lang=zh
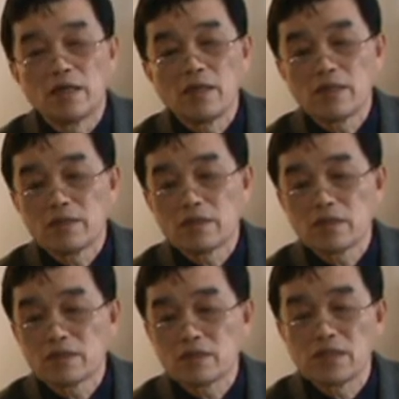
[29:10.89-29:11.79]
哎，
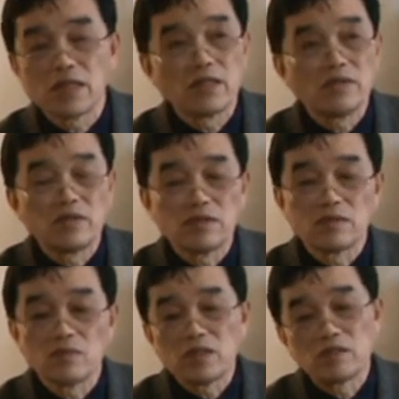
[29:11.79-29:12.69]
这个事情很有意
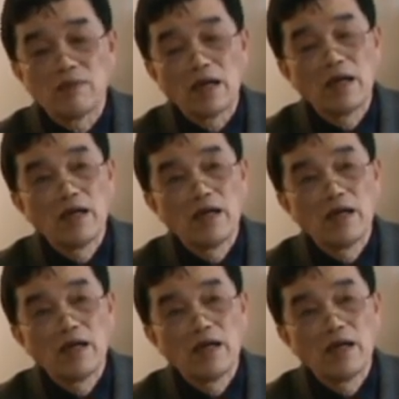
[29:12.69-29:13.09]
思，为什么？